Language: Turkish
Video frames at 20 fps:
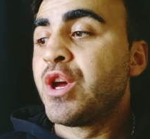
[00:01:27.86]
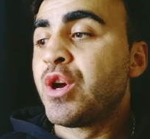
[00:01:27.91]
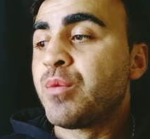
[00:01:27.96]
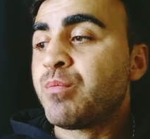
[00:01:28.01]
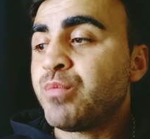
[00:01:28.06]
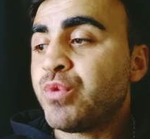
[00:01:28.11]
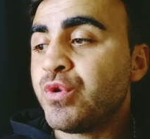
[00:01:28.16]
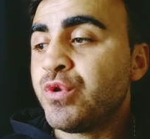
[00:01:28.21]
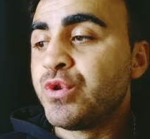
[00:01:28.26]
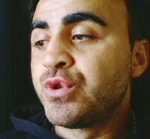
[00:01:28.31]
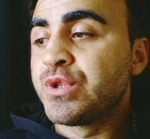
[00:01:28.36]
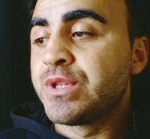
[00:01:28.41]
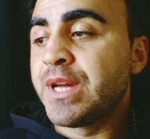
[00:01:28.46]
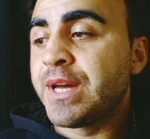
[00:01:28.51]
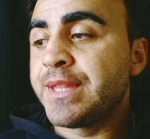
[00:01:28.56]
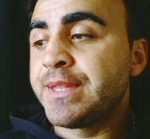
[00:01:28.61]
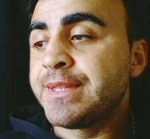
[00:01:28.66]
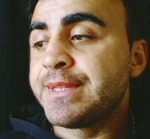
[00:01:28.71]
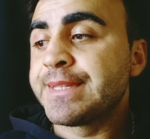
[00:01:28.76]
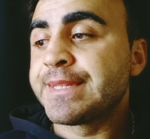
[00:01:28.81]
Bu
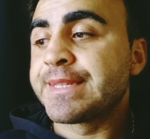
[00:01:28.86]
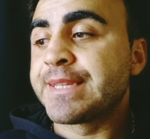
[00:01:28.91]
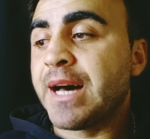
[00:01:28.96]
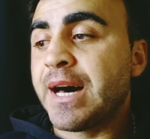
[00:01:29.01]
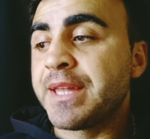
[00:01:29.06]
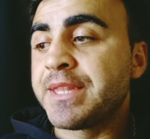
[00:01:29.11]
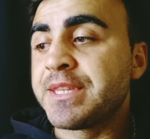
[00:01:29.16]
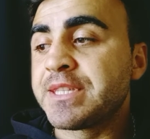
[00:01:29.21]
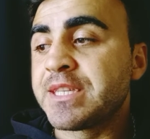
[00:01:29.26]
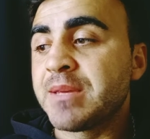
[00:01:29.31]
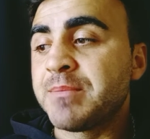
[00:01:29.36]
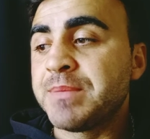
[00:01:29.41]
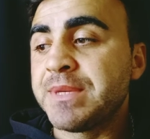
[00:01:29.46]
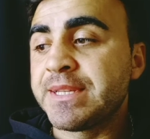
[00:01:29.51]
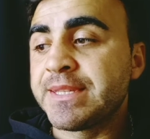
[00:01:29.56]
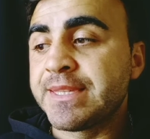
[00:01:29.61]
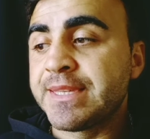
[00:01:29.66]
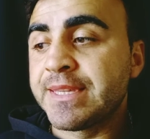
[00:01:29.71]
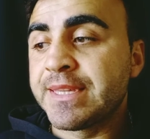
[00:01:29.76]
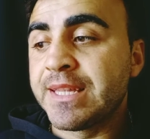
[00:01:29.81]
yüzden sadece bir
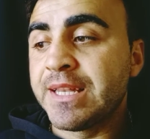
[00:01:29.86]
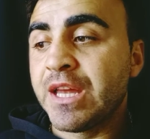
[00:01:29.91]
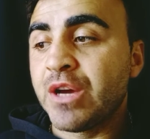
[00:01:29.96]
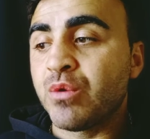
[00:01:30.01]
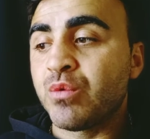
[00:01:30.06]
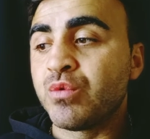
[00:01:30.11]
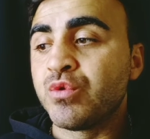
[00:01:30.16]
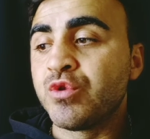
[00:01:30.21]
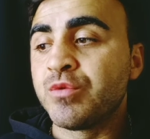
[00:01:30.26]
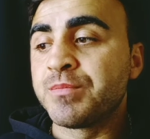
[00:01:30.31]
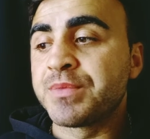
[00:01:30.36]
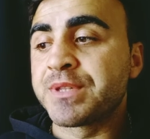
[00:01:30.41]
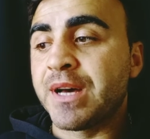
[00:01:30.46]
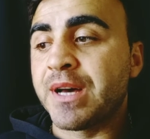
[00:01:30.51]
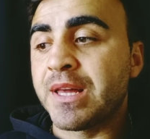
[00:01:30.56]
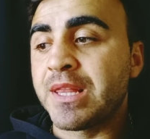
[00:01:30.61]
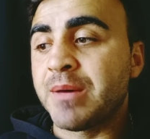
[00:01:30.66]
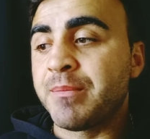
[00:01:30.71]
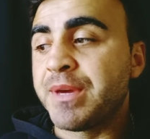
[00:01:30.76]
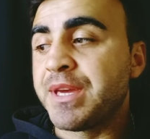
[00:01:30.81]
stile uyum
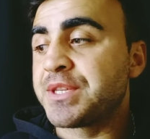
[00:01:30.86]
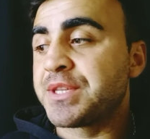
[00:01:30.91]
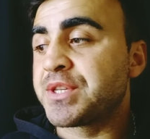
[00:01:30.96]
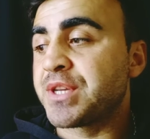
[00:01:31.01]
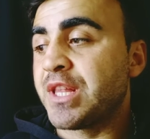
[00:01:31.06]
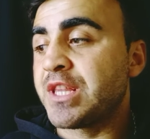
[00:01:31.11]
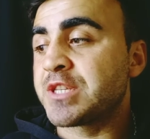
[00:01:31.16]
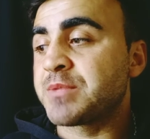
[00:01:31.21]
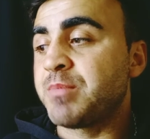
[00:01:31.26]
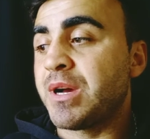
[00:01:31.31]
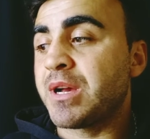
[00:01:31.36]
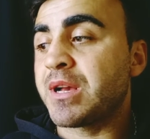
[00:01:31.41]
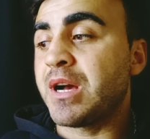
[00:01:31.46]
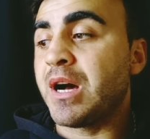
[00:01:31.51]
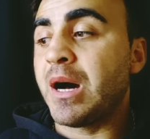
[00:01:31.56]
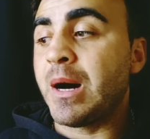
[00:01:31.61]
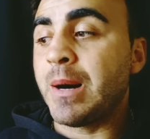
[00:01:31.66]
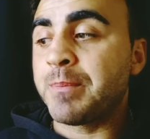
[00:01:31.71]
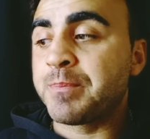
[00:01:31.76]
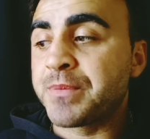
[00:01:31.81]
sağlamaya çalışmak
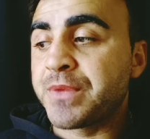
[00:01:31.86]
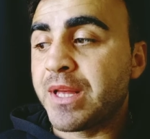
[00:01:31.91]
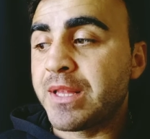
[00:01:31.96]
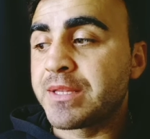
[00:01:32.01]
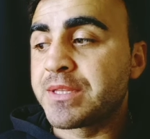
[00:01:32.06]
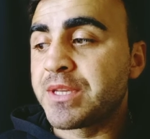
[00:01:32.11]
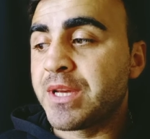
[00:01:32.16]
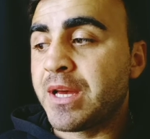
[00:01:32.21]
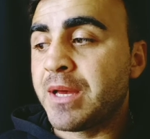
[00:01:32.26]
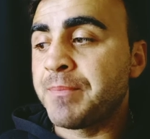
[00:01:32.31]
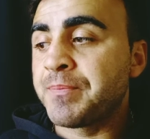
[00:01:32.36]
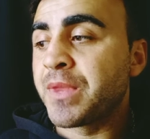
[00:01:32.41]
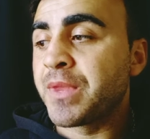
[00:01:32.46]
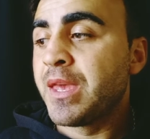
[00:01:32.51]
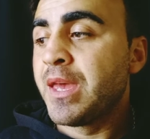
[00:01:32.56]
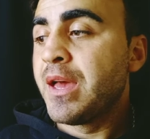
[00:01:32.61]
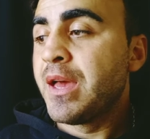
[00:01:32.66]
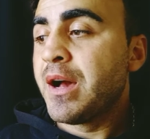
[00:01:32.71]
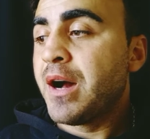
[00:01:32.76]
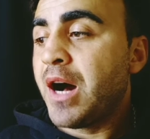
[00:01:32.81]
aptalca
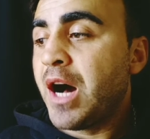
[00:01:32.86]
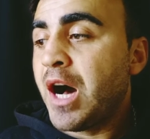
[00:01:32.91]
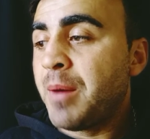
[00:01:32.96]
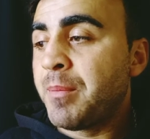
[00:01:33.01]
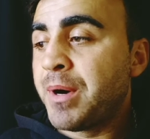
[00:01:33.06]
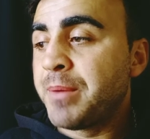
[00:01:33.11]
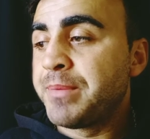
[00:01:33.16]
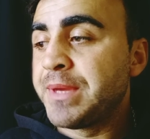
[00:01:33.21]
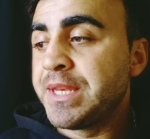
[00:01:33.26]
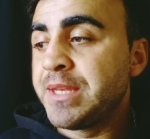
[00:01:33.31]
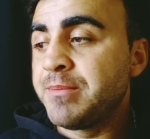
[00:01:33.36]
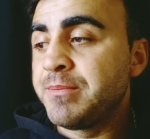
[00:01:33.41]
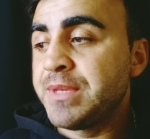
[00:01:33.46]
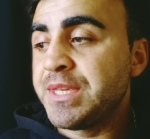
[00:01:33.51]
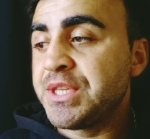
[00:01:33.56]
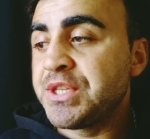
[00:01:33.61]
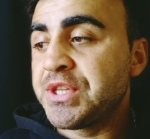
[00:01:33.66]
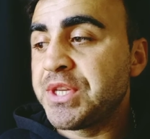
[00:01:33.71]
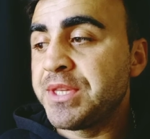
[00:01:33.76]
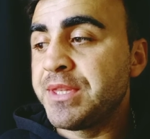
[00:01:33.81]
ama benim
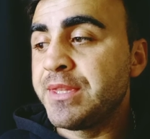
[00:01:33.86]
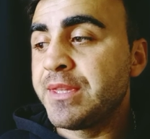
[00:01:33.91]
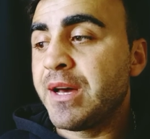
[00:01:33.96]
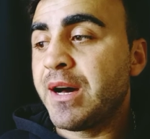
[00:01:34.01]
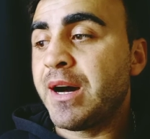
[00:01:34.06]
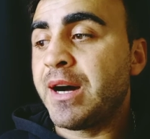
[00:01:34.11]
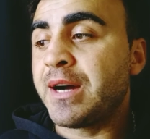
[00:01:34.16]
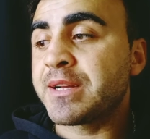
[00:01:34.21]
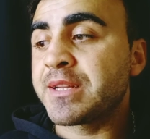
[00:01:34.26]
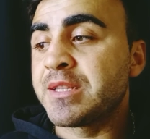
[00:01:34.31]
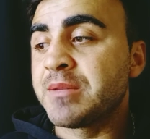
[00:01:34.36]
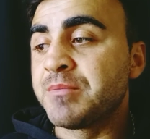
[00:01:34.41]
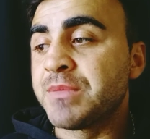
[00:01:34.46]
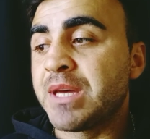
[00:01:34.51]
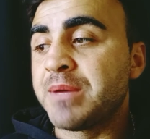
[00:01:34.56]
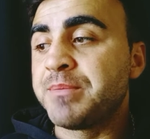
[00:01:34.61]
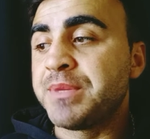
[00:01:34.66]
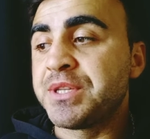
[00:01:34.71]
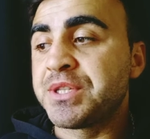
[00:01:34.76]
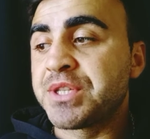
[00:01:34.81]
için
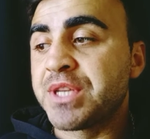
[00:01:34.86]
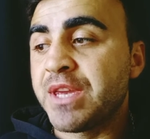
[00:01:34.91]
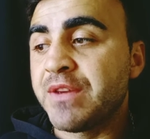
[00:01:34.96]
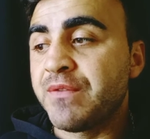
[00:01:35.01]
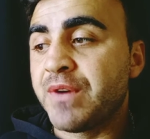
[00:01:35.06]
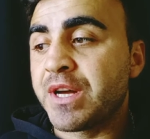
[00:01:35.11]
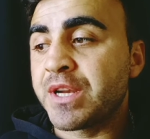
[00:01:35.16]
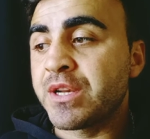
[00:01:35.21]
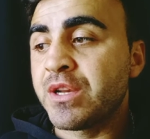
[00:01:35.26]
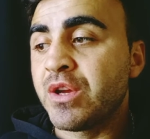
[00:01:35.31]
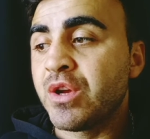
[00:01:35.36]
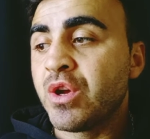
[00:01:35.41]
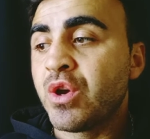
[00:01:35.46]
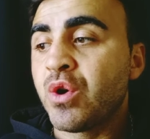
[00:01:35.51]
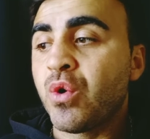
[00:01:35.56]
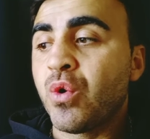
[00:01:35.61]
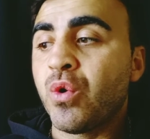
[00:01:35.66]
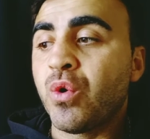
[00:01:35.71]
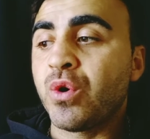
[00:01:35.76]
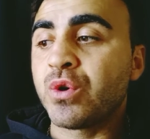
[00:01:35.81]
aklımda bir şey var.
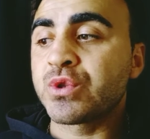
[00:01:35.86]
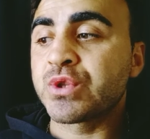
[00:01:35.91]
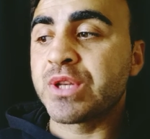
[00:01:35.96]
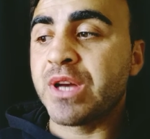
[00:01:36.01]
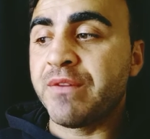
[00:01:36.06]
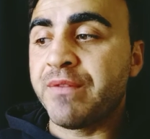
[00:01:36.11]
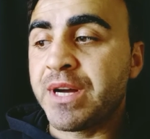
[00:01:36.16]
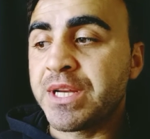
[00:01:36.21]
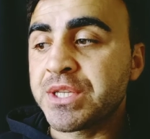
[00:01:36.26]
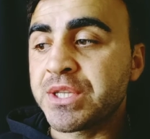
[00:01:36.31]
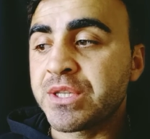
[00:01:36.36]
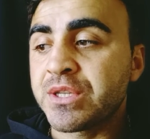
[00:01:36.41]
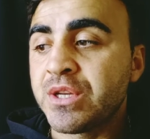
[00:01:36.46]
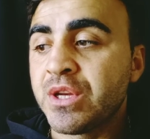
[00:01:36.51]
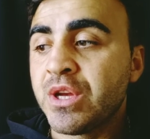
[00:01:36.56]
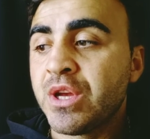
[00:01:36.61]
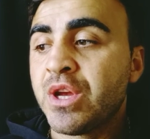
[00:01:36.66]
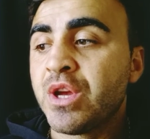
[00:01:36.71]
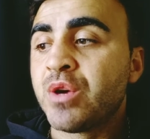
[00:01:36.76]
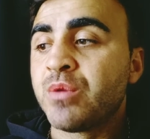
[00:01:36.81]
O savaş,
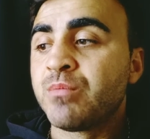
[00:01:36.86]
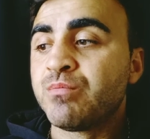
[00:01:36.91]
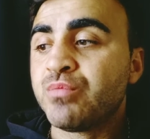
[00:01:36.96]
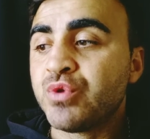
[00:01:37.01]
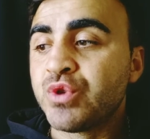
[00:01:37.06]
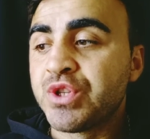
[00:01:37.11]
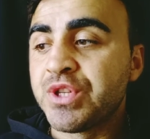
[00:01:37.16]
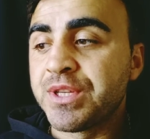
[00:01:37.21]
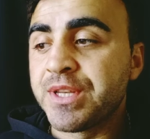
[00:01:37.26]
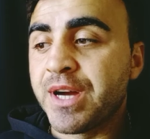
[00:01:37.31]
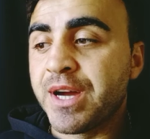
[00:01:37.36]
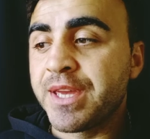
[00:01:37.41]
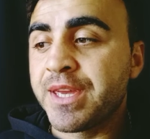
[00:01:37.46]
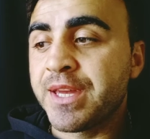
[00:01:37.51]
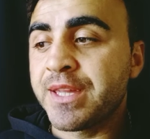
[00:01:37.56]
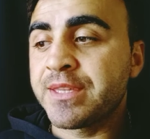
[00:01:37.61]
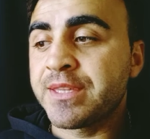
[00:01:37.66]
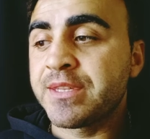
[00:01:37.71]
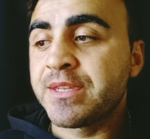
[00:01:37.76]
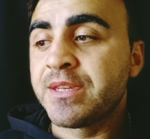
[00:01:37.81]
bu
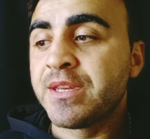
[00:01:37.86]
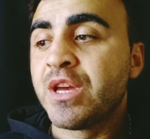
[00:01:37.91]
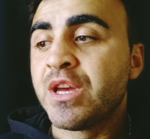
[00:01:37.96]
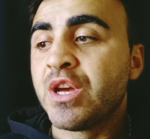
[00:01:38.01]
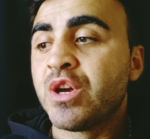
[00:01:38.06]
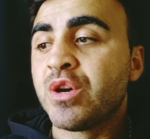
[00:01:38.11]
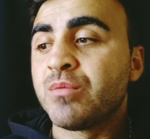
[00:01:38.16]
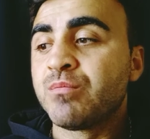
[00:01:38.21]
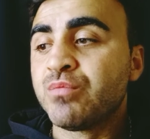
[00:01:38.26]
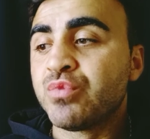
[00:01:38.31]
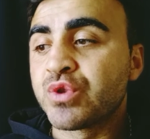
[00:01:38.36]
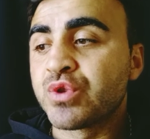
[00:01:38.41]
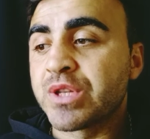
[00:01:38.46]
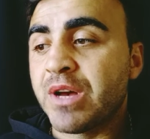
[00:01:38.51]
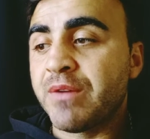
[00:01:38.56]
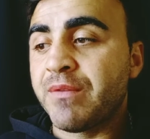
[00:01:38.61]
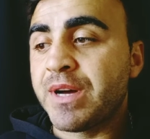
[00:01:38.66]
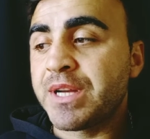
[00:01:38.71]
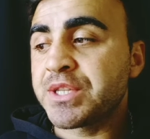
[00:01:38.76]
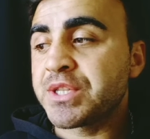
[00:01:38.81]
cinayet, bu
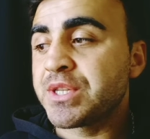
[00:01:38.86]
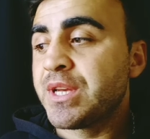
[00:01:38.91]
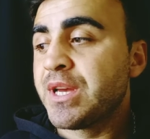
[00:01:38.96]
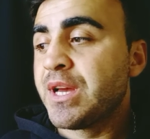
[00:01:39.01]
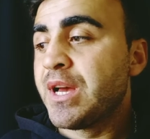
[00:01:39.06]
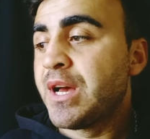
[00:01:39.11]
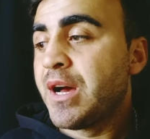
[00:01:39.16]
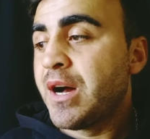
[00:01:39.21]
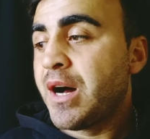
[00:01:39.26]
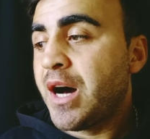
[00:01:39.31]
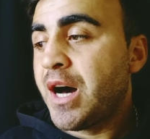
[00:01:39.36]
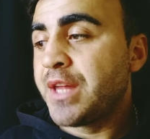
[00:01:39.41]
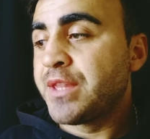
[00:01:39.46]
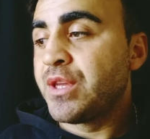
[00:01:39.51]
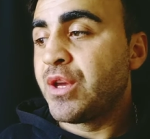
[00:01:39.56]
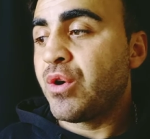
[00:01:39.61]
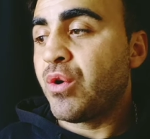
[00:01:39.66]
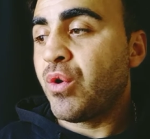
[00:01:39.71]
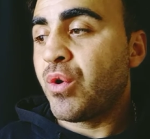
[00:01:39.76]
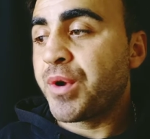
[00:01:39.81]
savaş
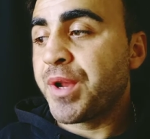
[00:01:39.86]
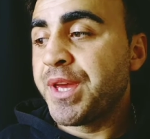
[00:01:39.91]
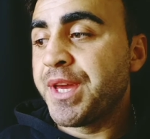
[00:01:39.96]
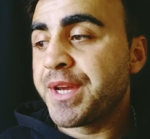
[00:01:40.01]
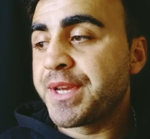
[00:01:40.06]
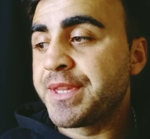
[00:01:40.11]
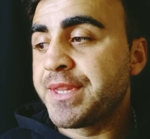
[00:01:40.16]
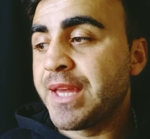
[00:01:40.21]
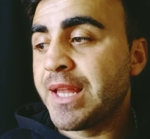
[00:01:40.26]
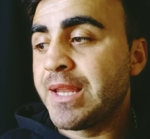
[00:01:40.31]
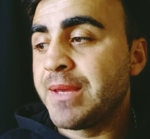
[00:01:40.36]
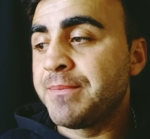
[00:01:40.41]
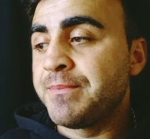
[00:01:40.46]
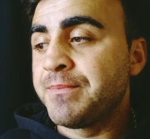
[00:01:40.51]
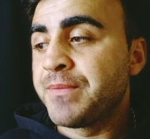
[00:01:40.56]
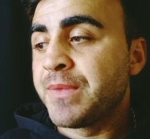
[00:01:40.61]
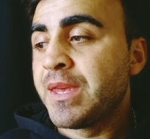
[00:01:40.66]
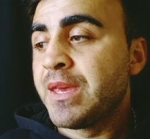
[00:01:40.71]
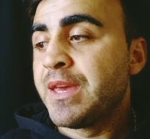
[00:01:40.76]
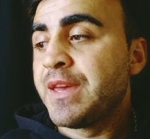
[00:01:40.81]
hadi oraya
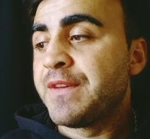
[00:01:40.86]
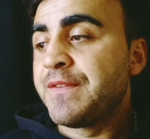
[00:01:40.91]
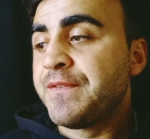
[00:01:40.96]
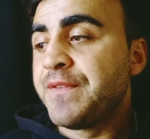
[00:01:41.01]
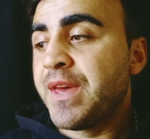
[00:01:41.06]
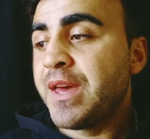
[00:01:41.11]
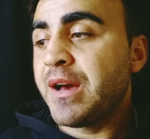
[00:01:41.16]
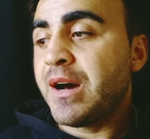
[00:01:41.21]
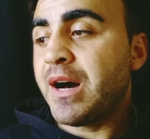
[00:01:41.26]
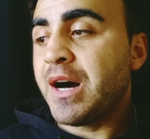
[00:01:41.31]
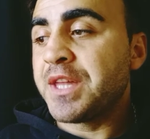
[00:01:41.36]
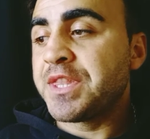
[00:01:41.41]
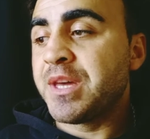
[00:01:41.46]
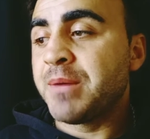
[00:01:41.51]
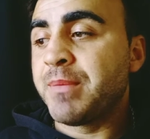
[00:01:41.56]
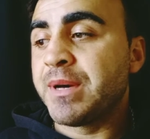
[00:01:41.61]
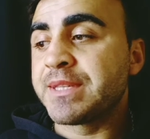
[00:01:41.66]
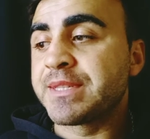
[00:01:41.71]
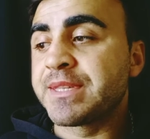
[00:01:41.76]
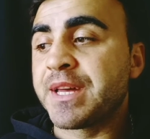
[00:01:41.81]
gidelim ve
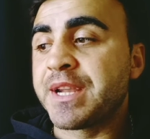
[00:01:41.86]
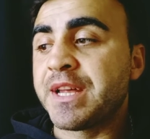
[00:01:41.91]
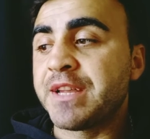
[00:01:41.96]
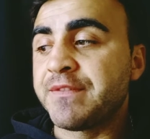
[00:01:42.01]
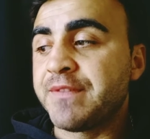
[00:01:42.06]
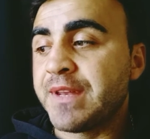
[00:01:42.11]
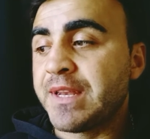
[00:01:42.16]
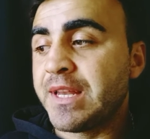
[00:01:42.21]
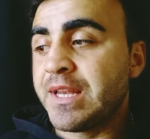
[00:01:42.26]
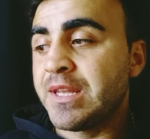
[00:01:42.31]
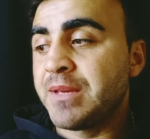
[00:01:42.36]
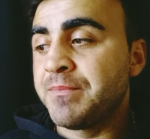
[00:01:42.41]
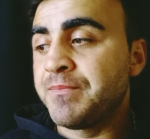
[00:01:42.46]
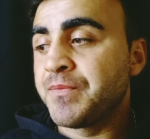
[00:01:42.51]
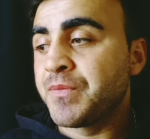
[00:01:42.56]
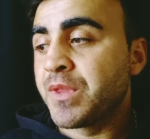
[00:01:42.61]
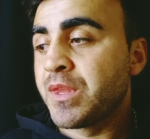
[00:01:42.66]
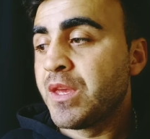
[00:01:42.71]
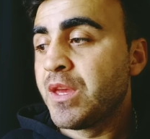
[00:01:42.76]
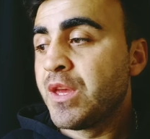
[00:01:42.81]
adama zarar verelim.